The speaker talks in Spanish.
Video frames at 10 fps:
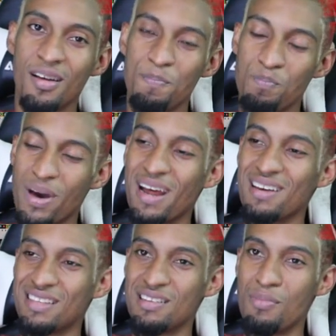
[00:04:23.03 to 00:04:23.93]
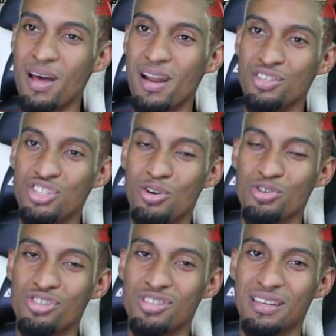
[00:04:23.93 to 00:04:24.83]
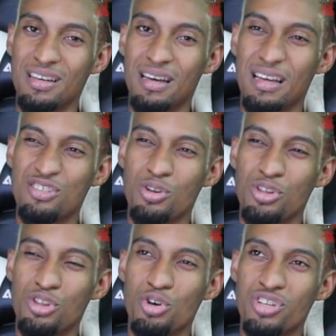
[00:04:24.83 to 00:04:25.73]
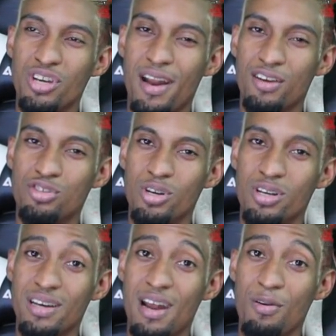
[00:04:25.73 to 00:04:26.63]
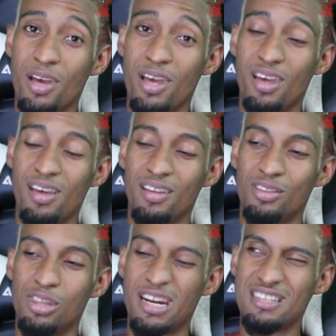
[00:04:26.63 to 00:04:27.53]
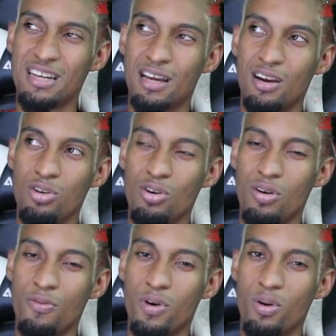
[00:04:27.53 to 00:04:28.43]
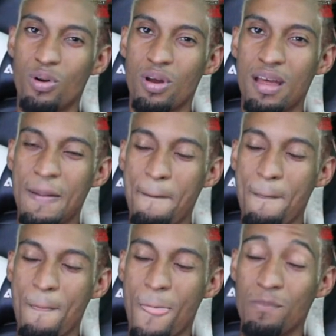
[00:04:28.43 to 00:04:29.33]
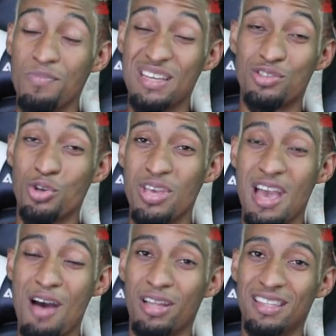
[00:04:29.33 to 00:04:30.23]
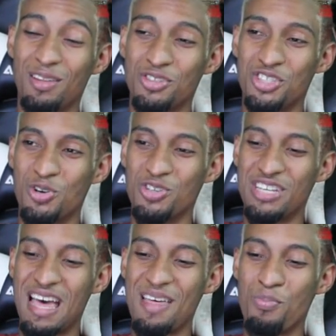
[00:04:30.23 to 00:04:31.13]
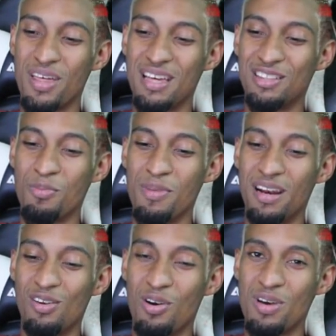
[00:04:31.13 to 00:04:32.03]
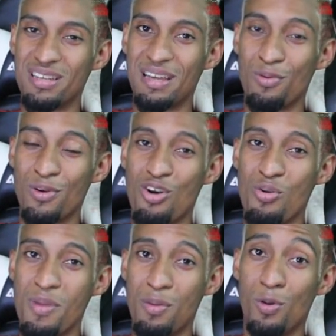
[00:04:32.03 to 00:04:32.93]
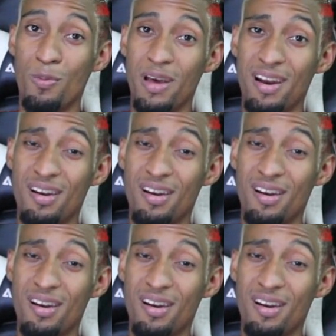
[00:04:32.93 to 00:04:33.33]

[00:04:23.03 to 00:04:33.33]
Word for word: para esta semana, chicos. Esos 12 reacciones grave 13 creo yo que fueron estoy ya abatido, chicos. Ya después de esto, miren lo que voy a hacer. Voy a comer, volver